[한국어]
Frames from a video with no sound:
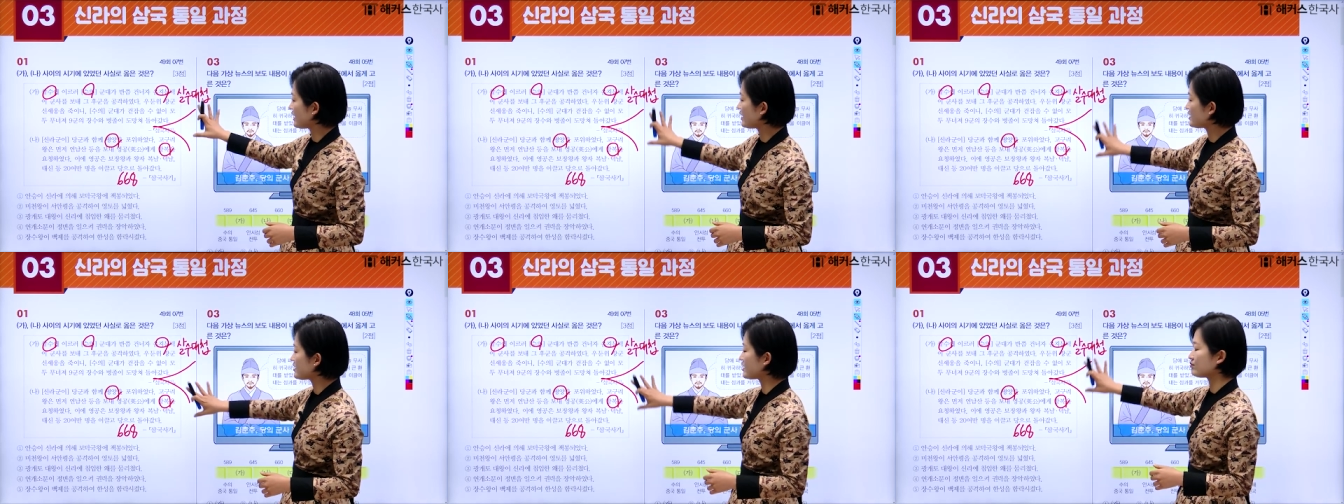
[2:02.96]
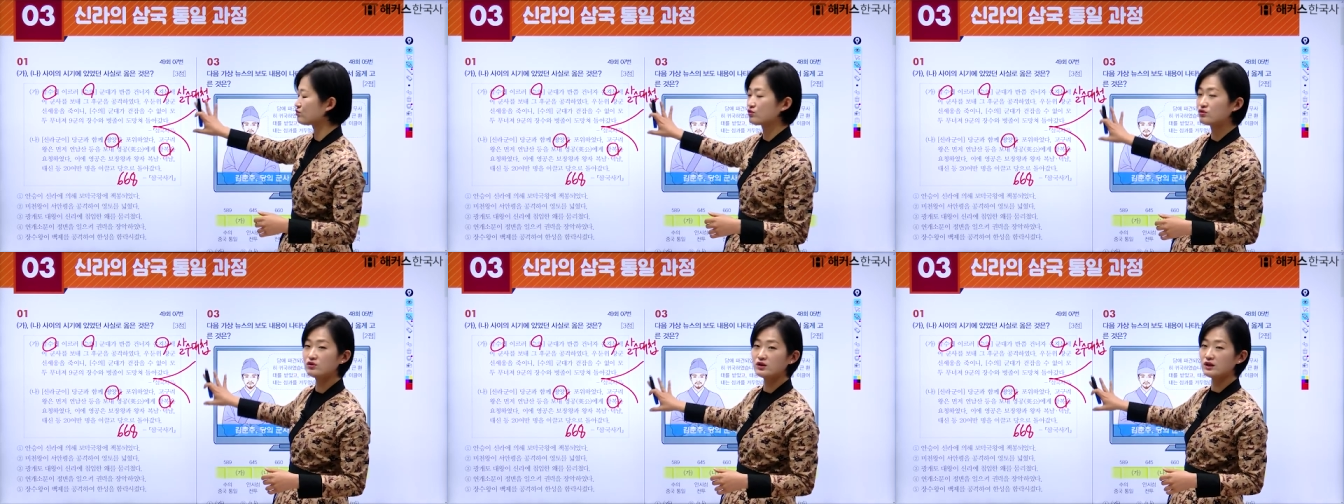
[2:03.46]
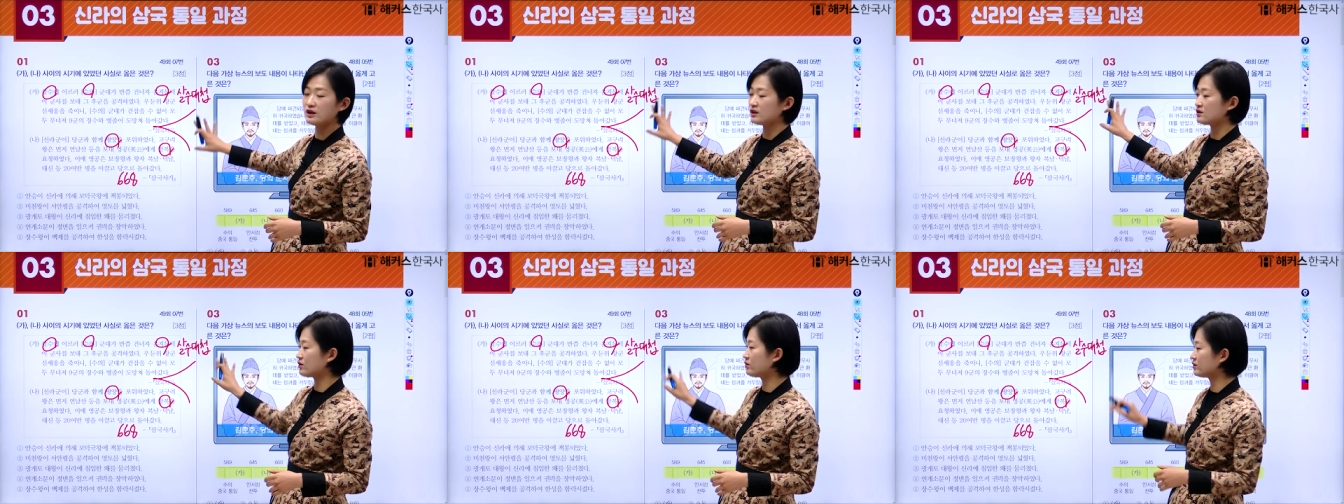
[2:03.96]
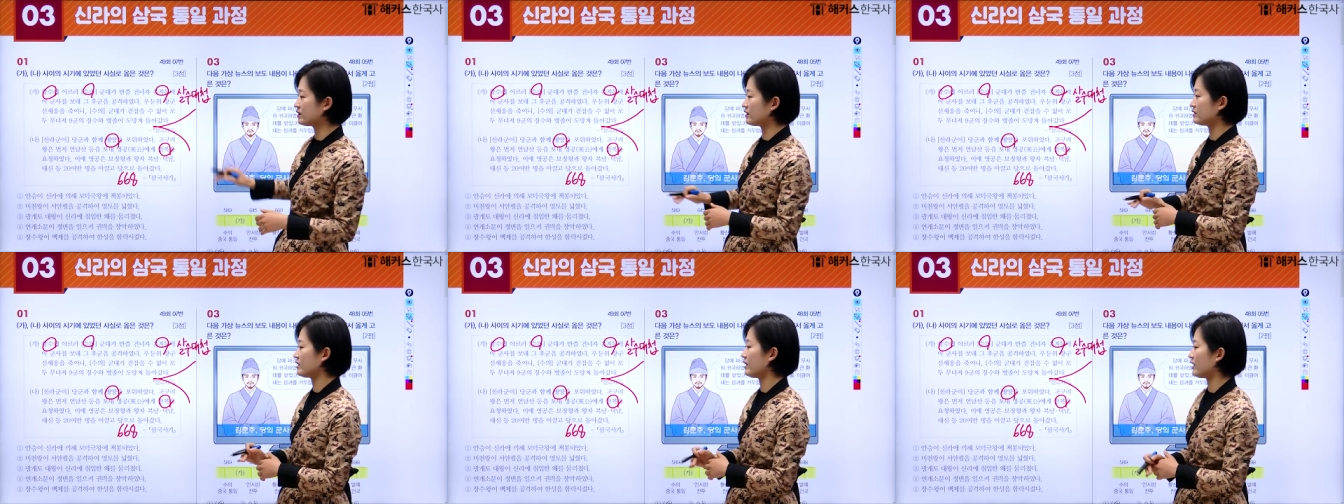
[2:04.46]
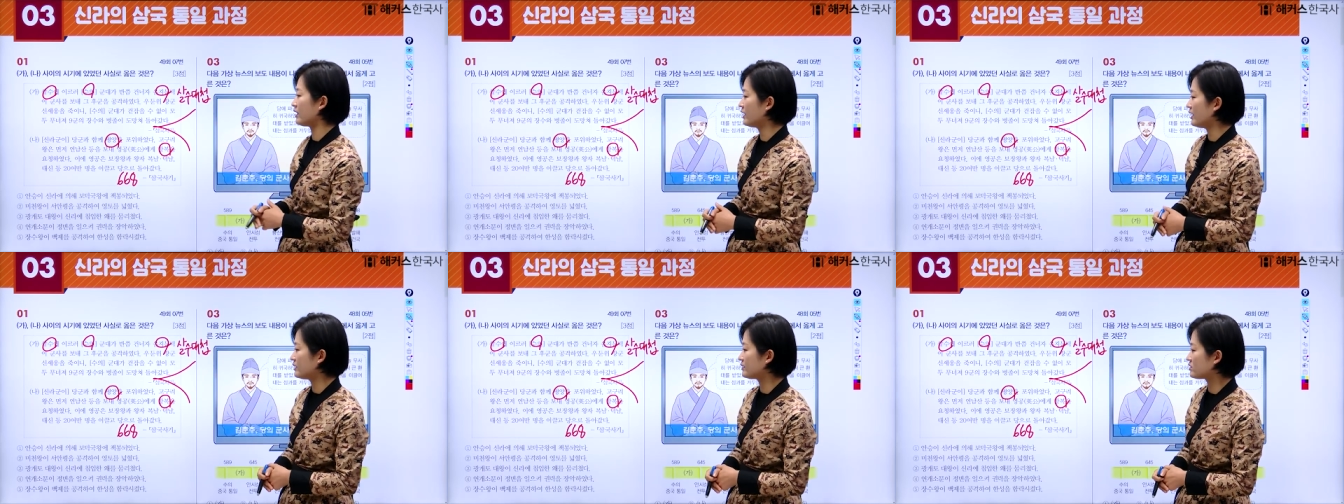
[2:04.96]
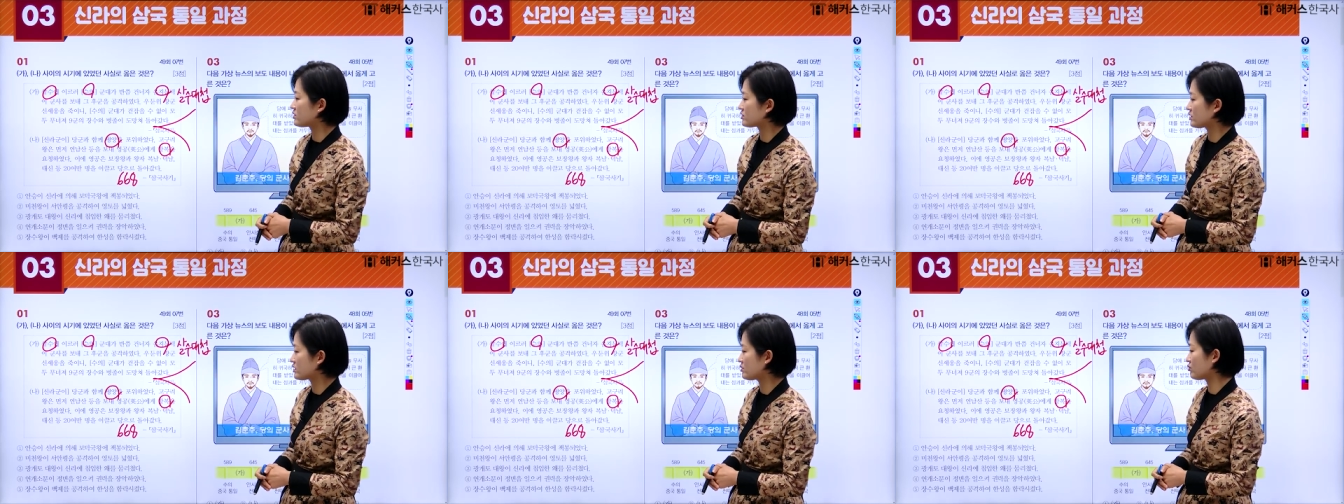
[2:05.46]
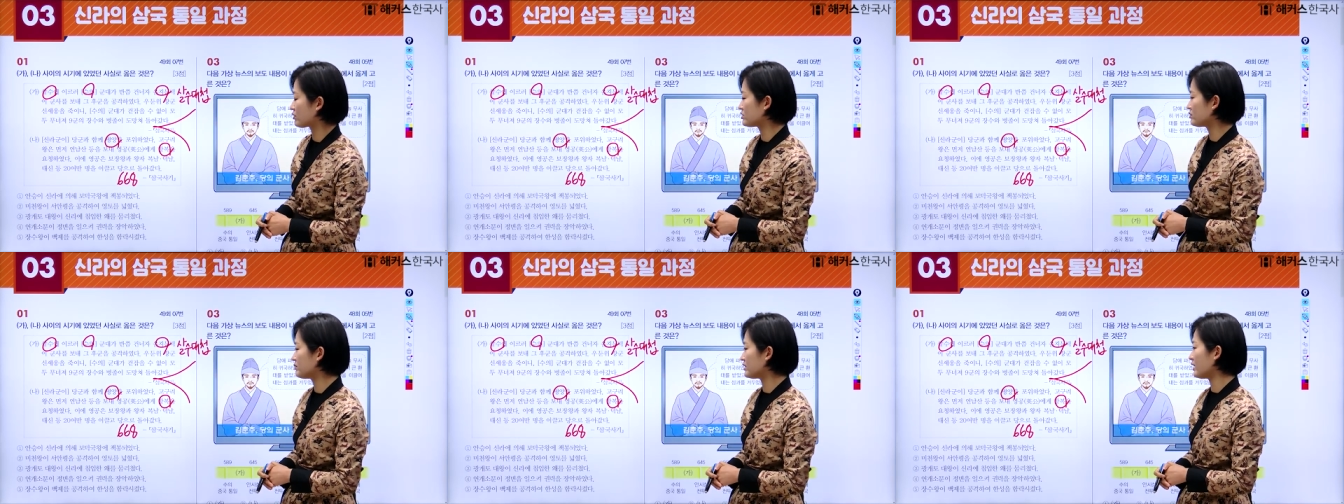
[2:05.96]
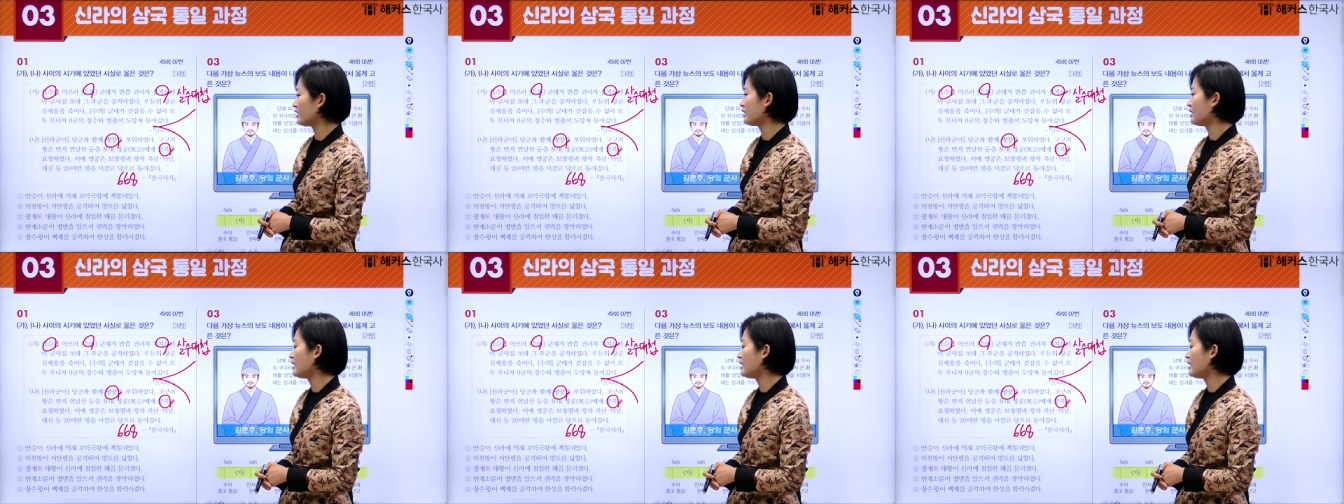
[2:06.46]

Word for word: 사이에 무슨 일이 있었느냐인데 하나씩 찾아보겠습니다.